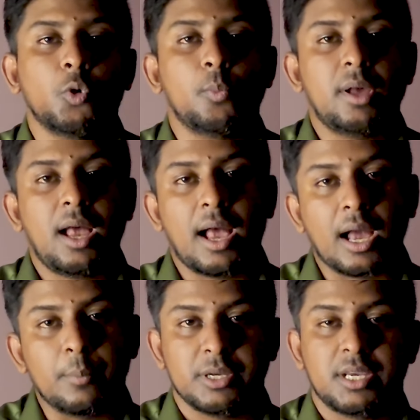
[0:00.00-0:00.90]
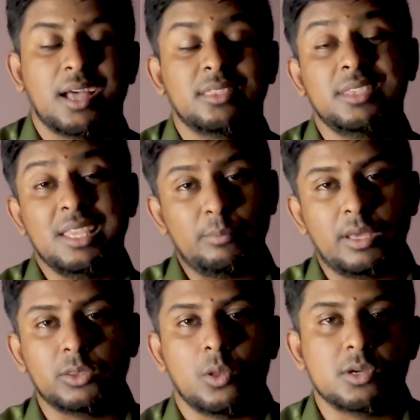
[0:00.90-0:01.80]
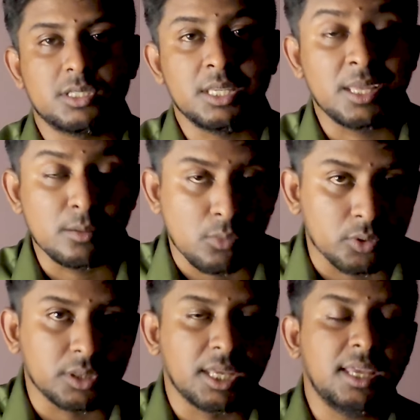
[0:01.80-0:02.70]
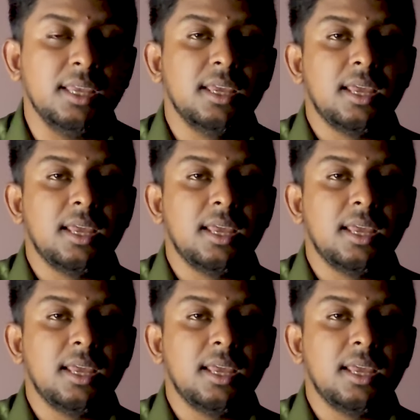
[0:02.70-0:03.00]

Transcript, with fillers: তোমরা আগামী সাত দিন বা দশ দিনের মধ্যে